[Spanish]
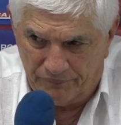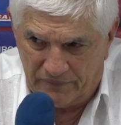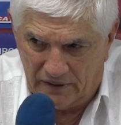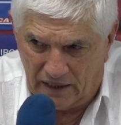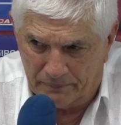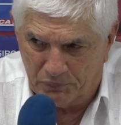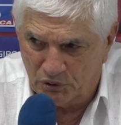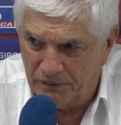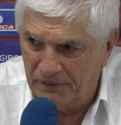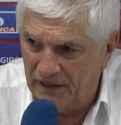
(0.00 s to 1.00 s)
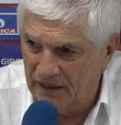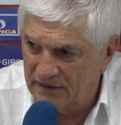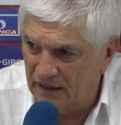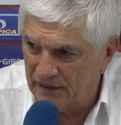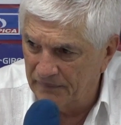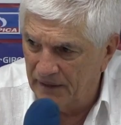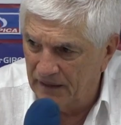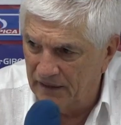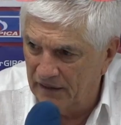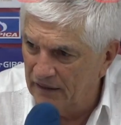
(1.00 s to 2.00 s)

dar posibilidades al rival de,